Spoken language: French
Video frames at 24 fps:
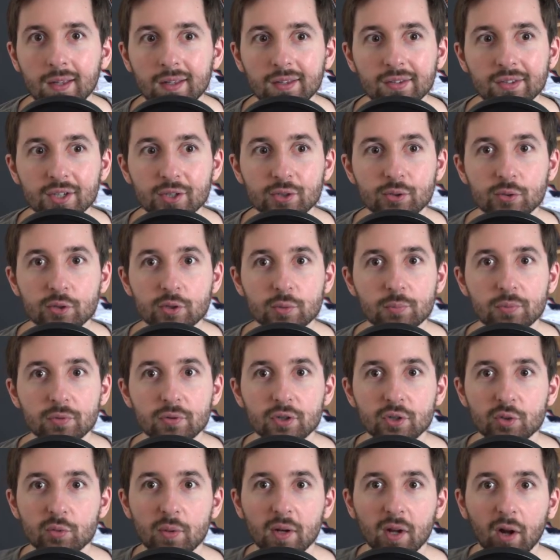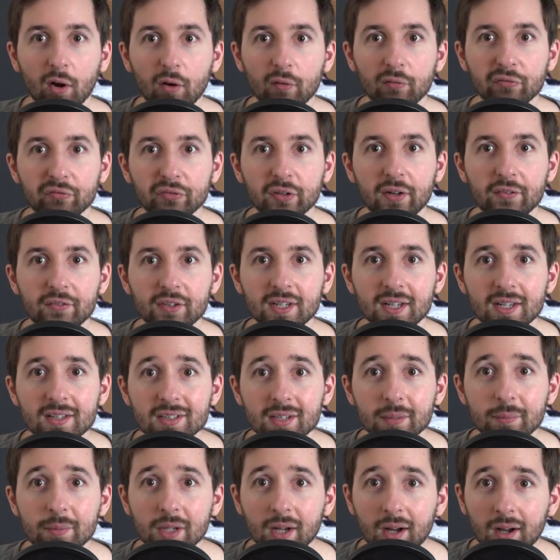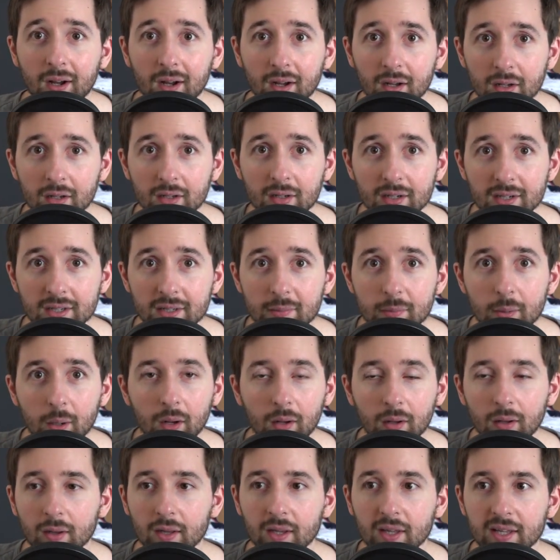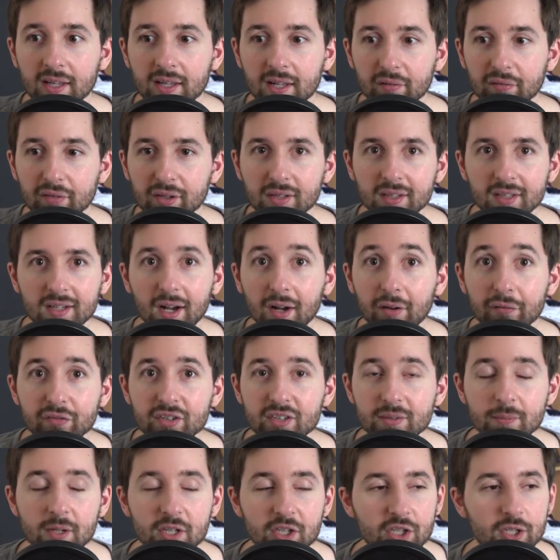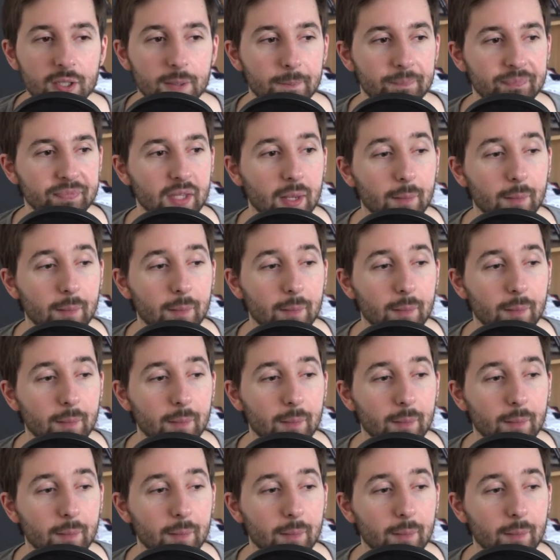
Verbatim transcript: sachant que je peux y jouer enfin avec la caméra libre et avec des graphismes HD.